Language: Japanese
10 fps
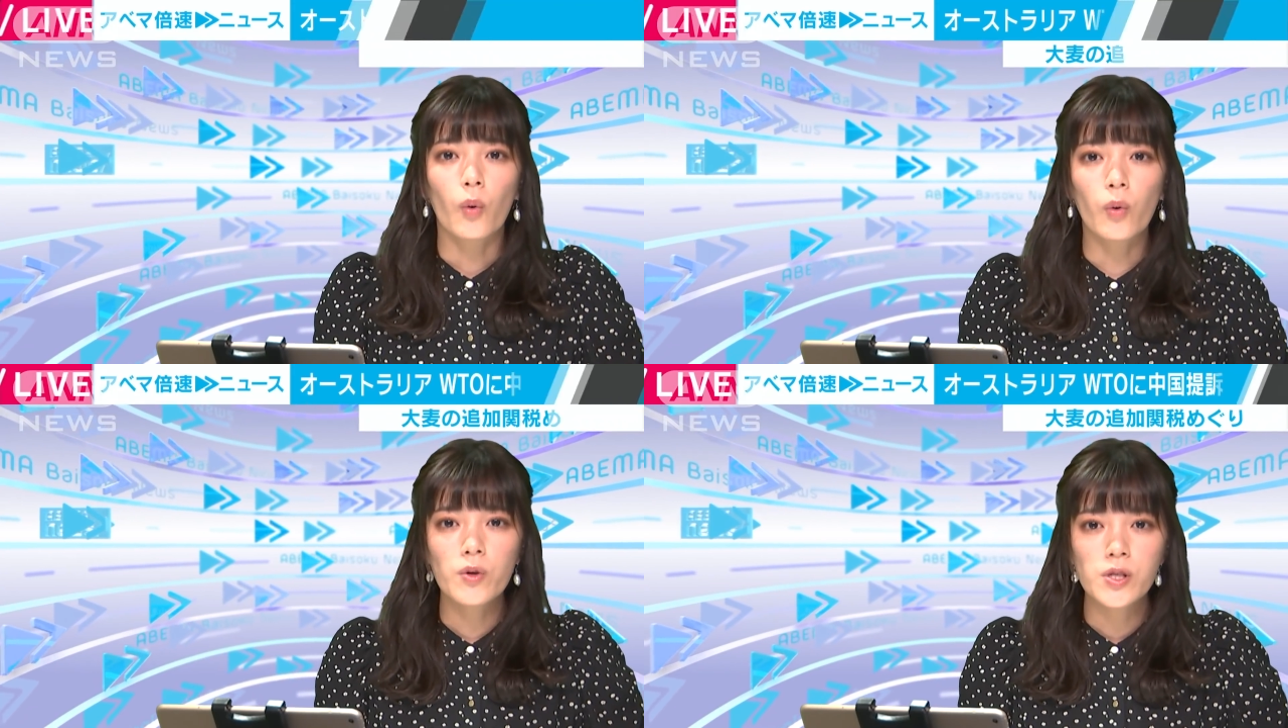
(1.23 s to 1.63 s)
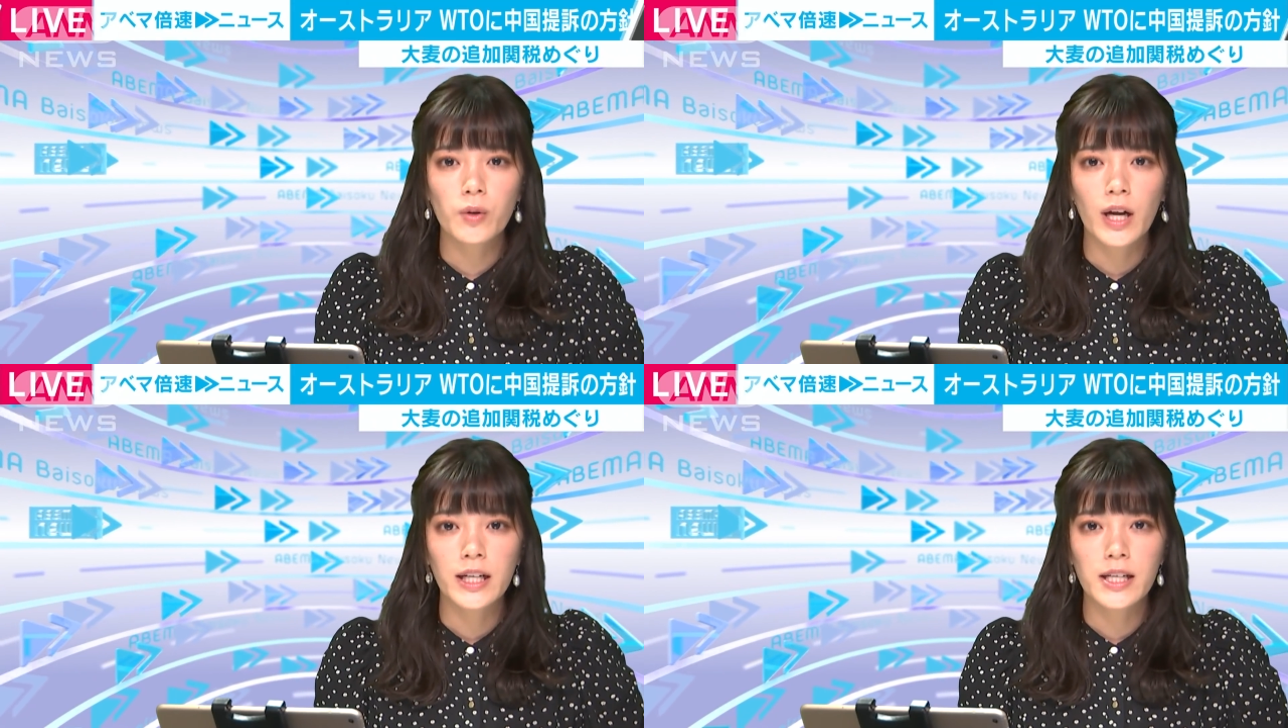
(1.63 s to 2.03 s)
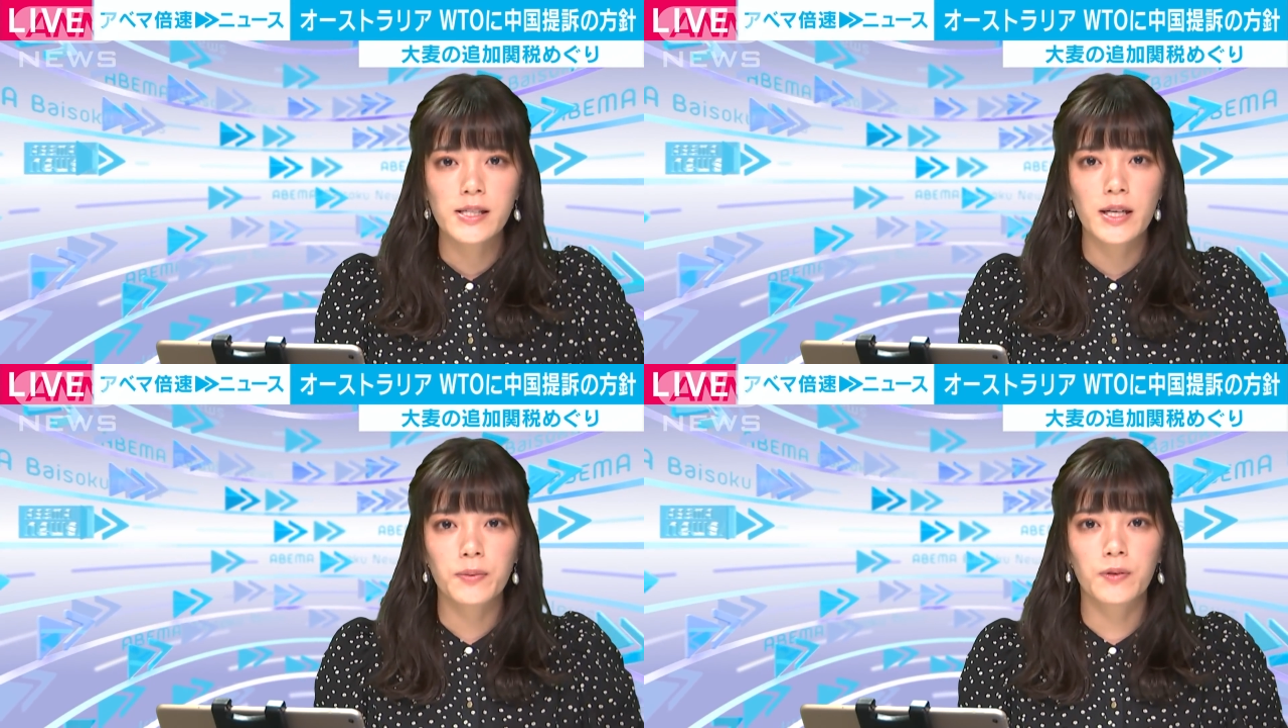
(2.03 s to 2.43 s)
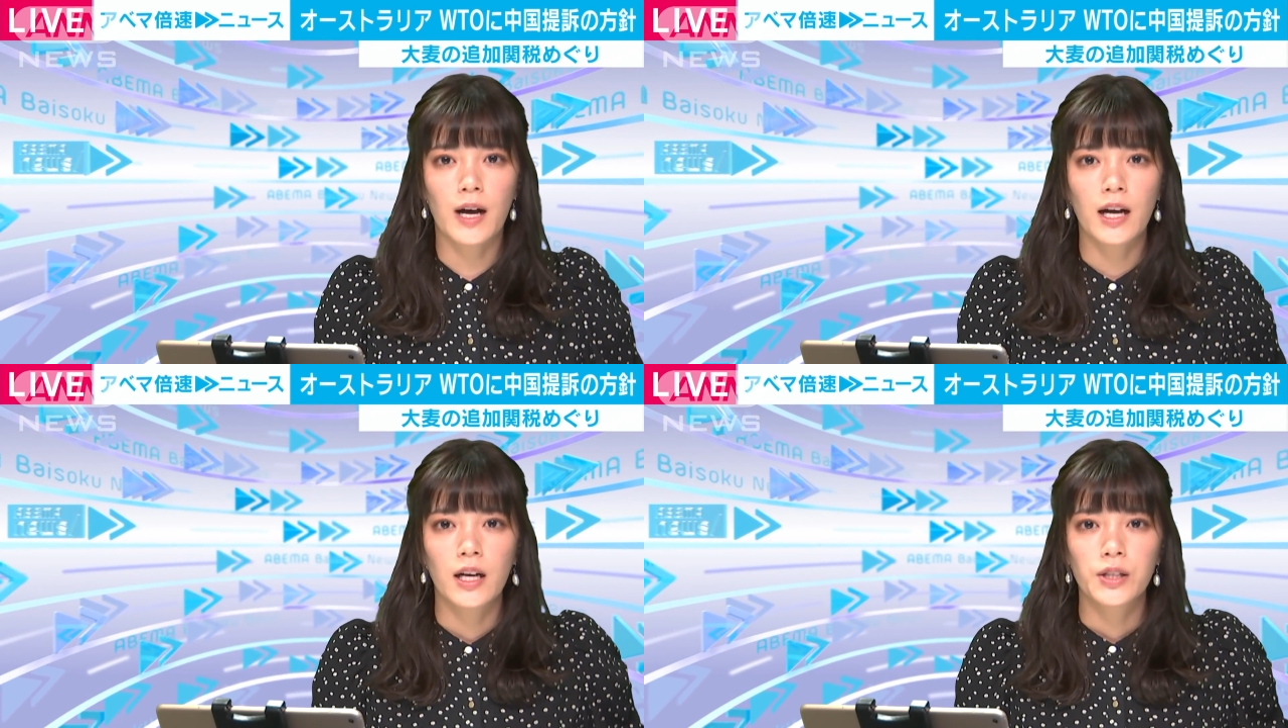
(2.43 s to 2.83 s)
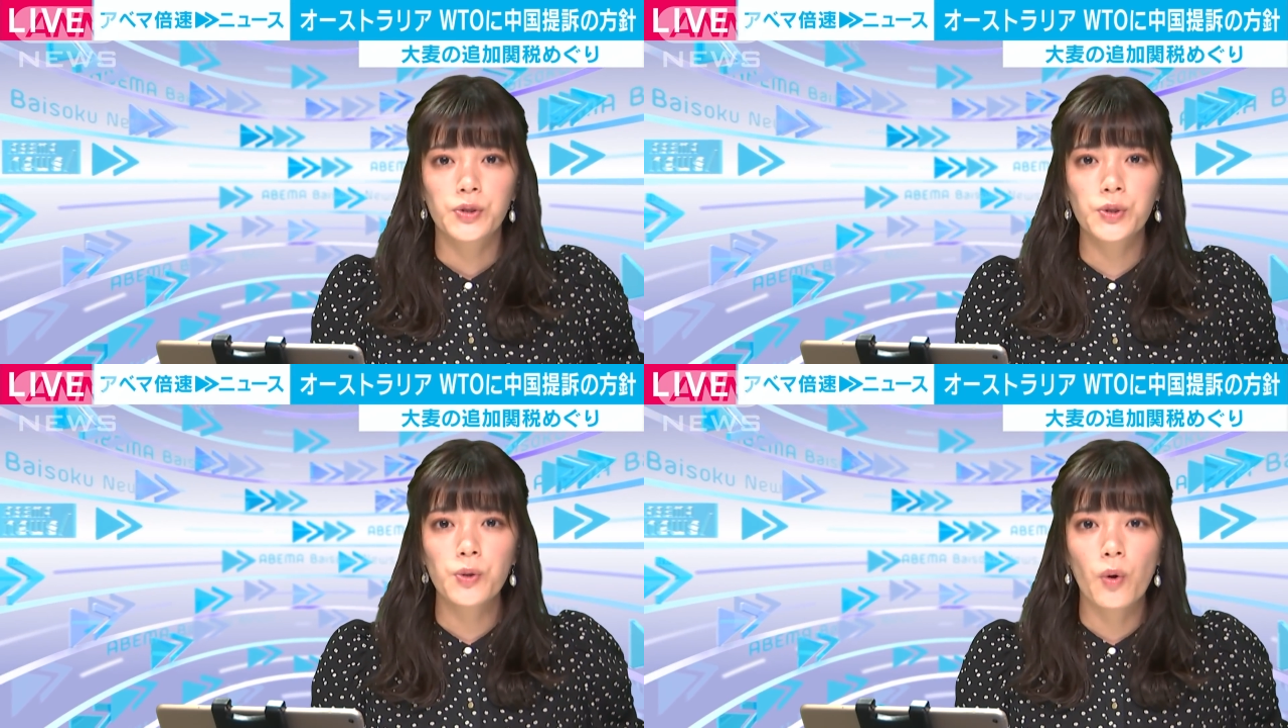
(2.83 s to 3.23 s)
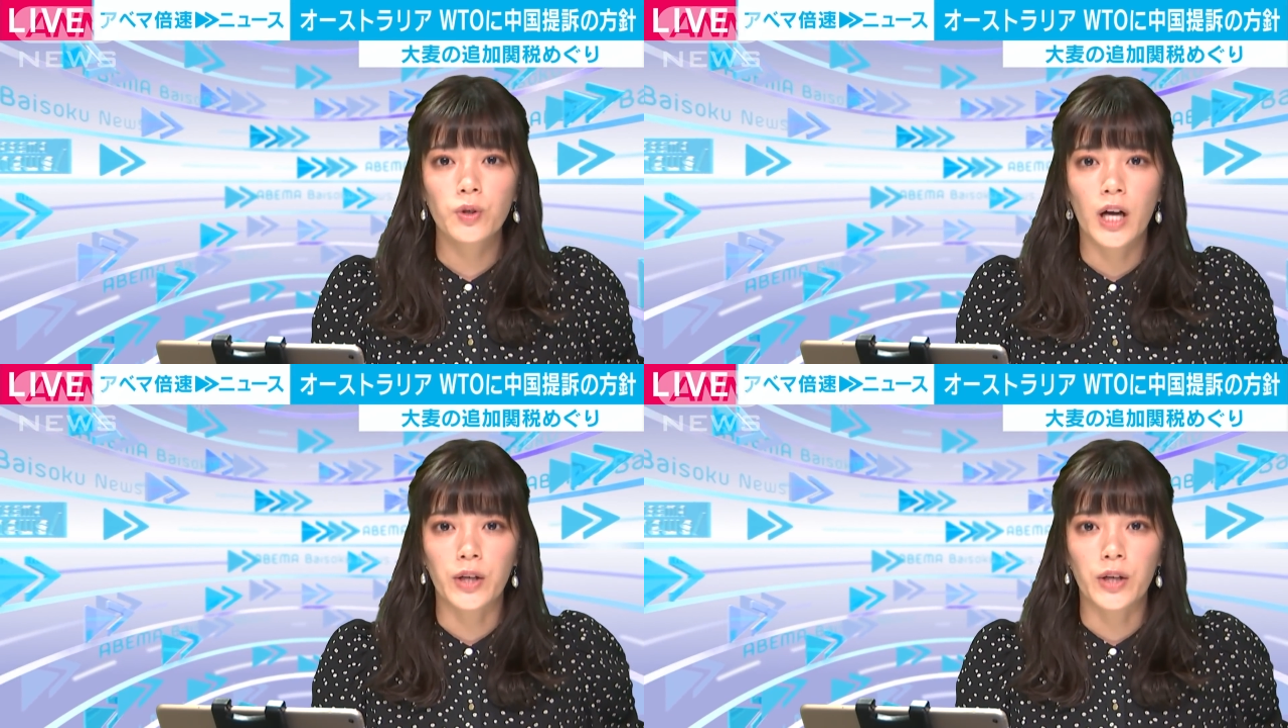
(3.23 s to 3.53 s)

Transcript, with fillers: オーストラリア政府は中国